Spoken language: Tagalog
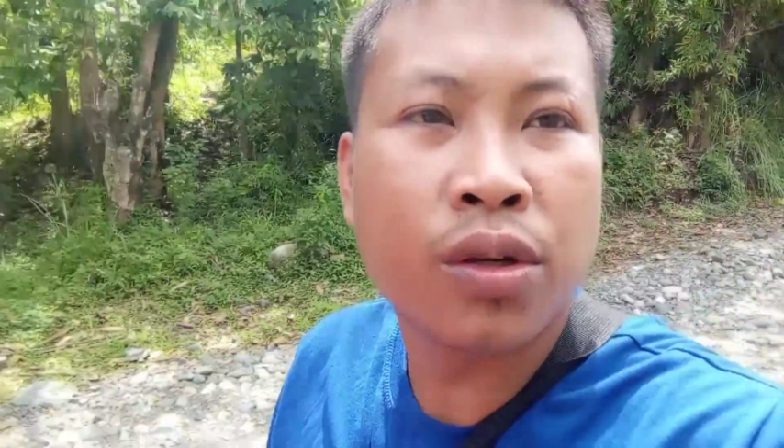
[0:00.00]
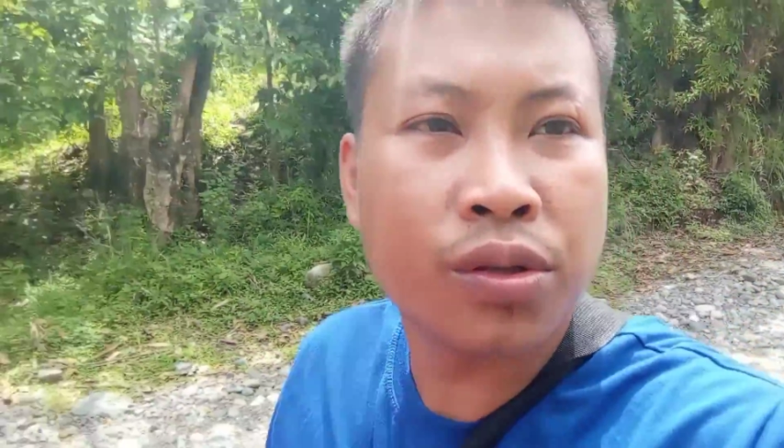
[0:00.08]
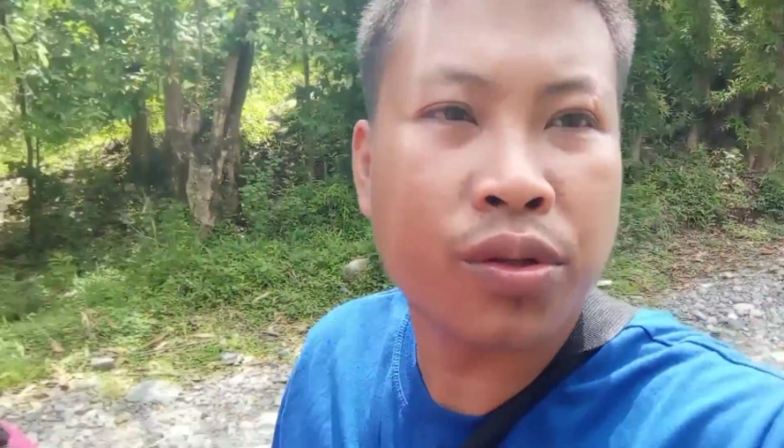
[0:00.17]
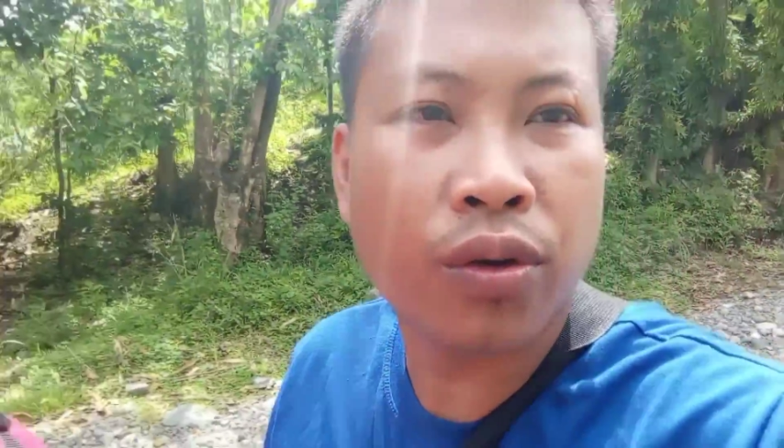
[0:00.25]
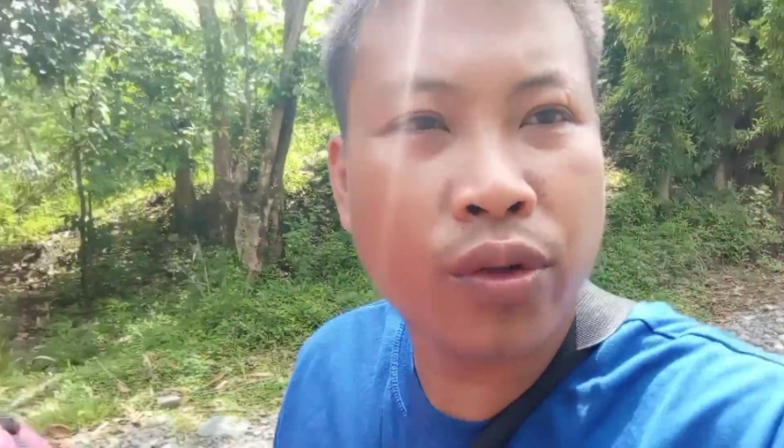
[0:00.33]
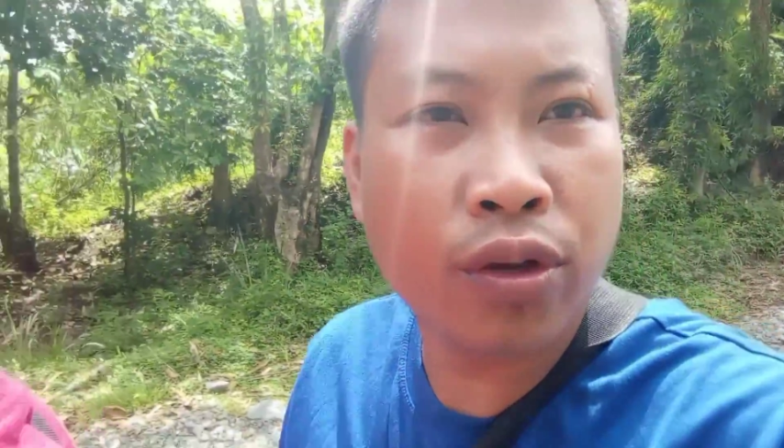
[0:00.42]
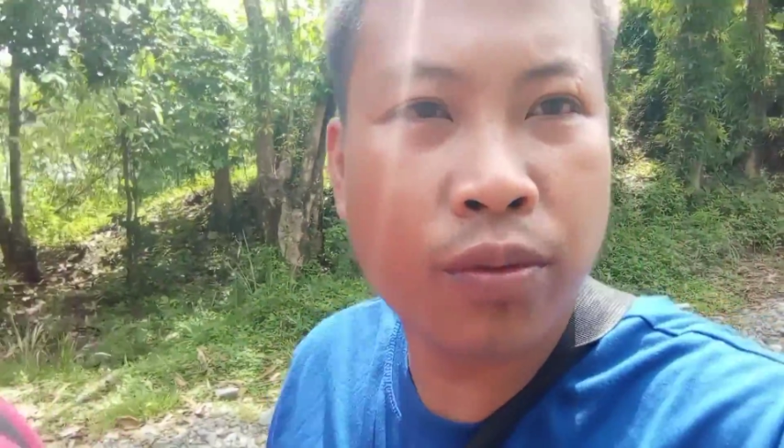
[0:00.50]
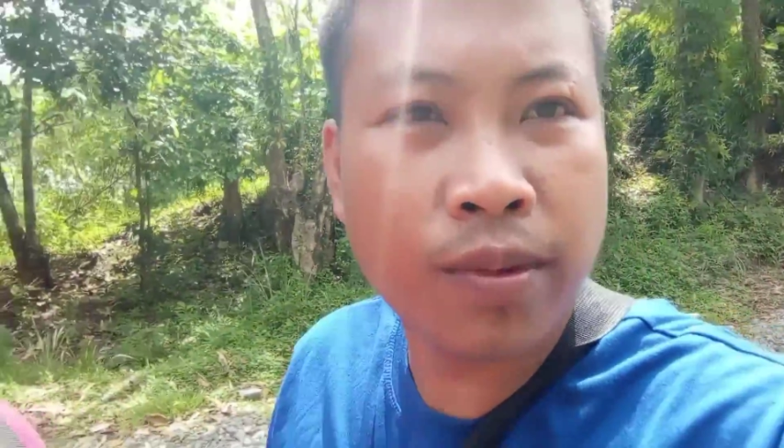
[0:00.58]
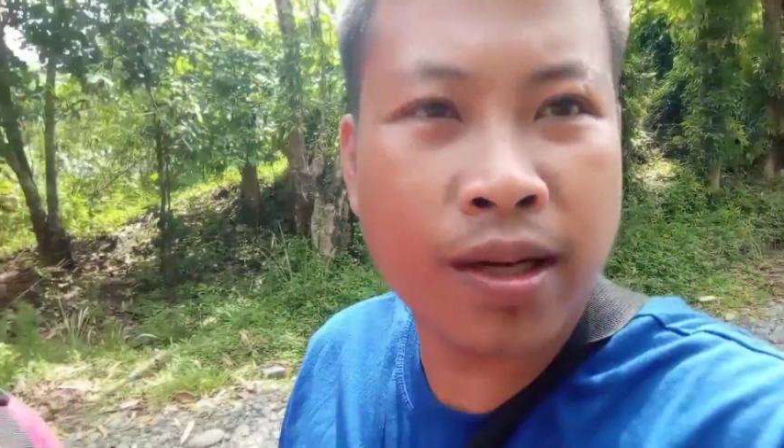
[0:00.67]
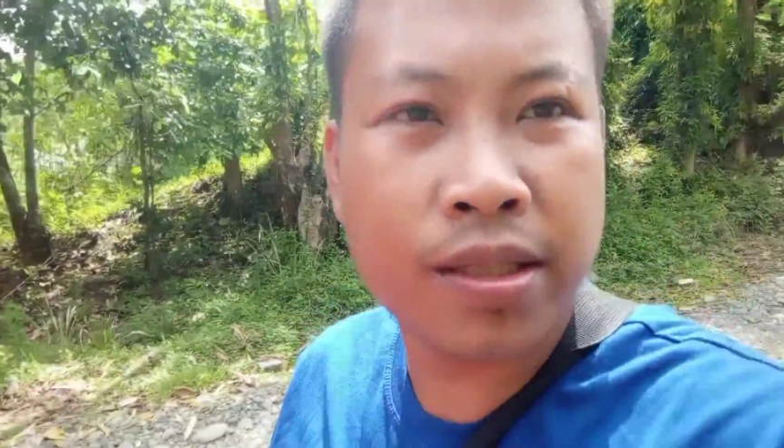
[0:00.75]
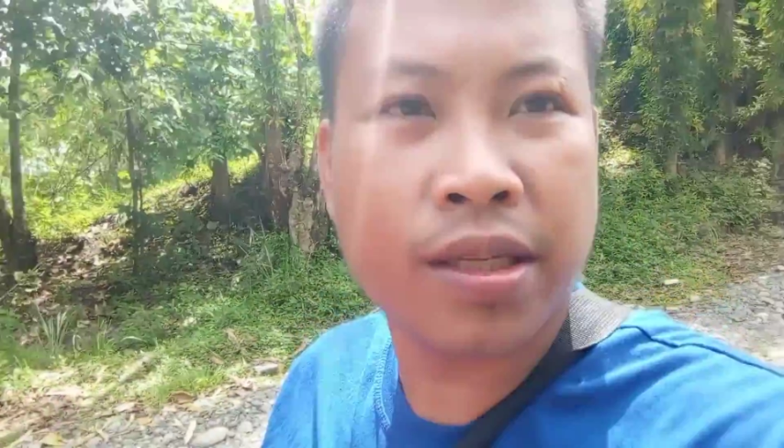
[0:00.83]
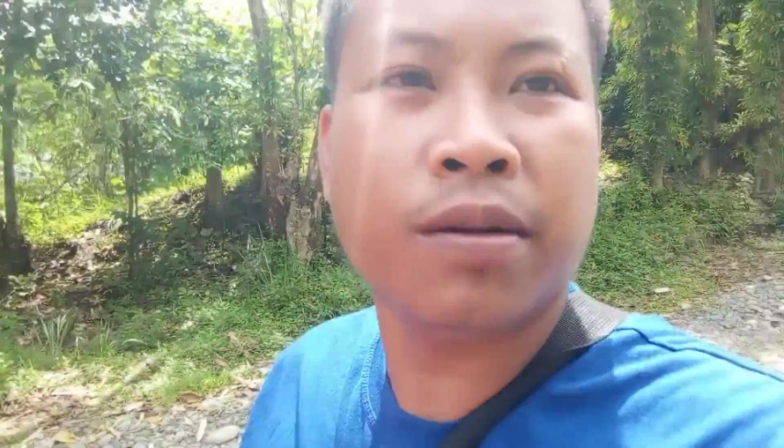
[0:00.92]
so yun
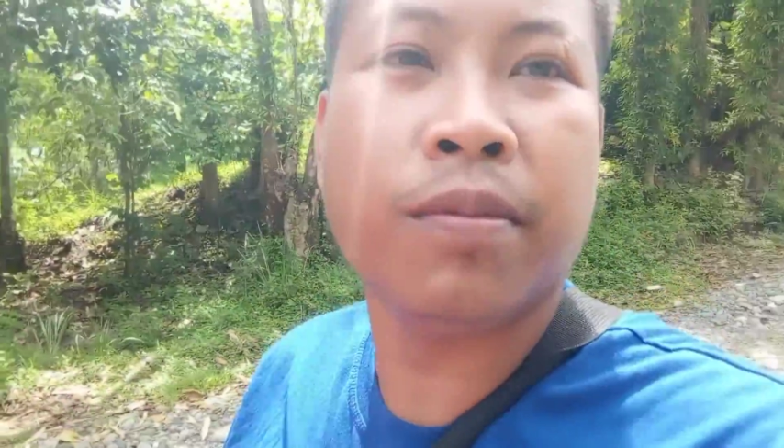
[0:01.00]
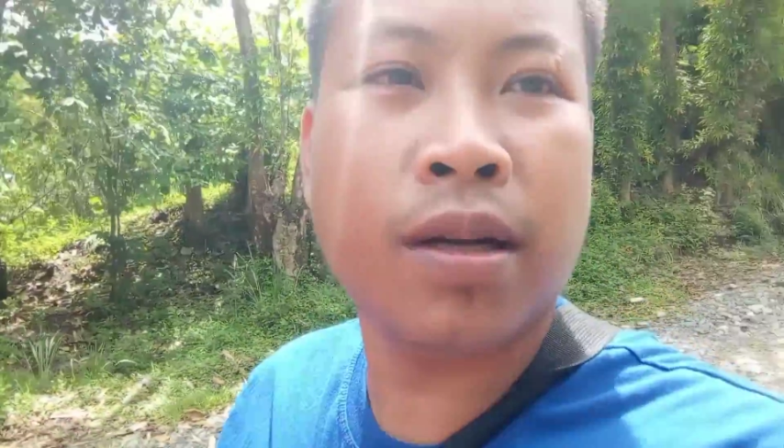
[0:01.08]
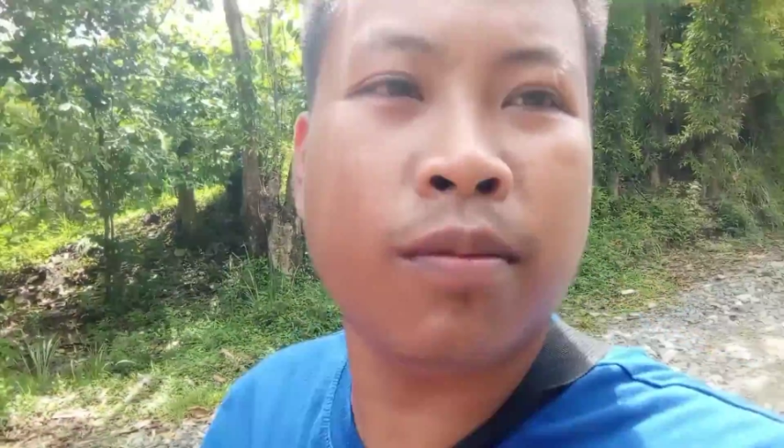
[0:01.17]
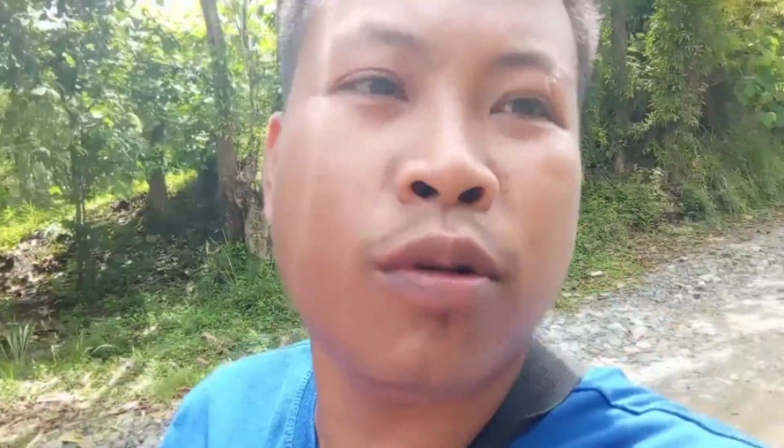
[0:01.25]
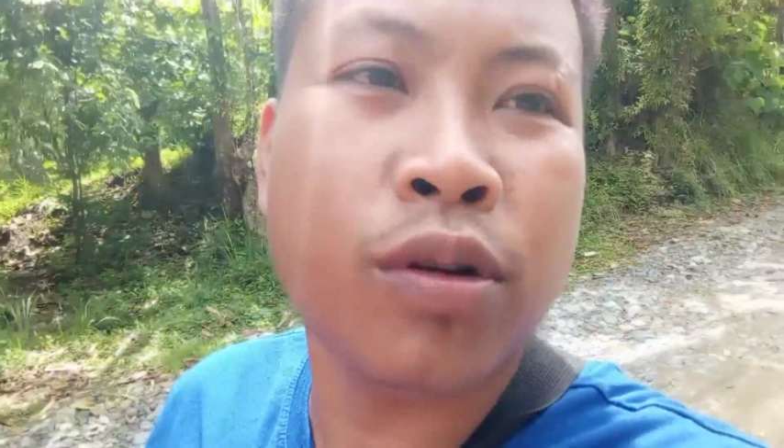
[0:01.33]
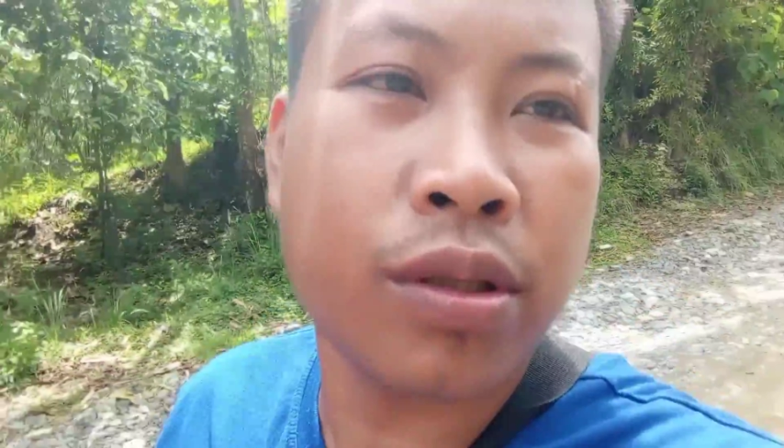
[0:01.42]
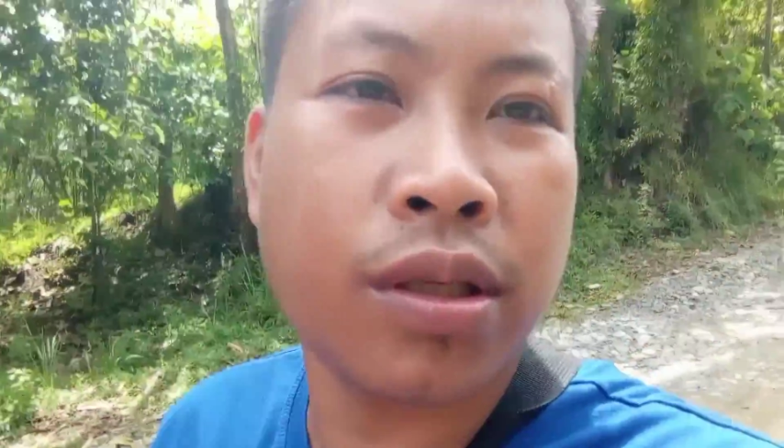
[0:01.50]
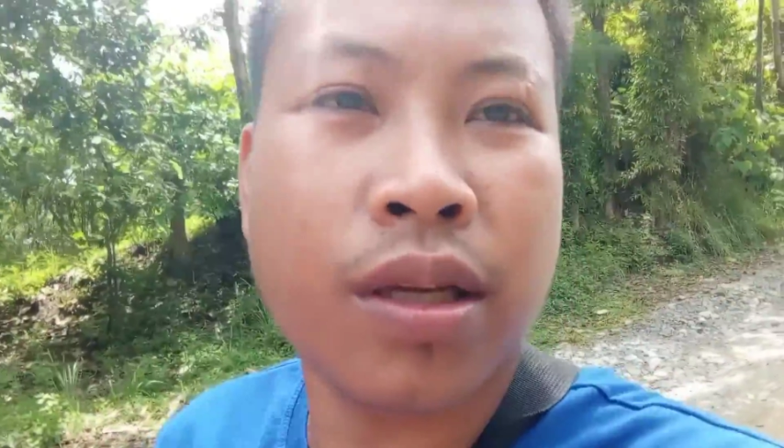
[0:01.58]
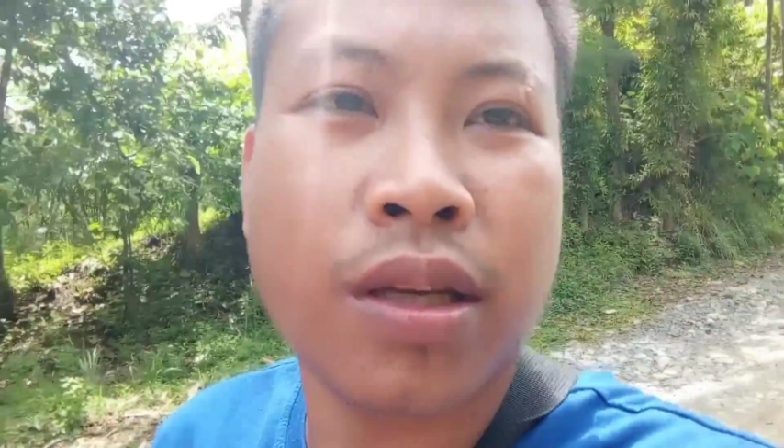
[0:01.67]
mga sir mga boss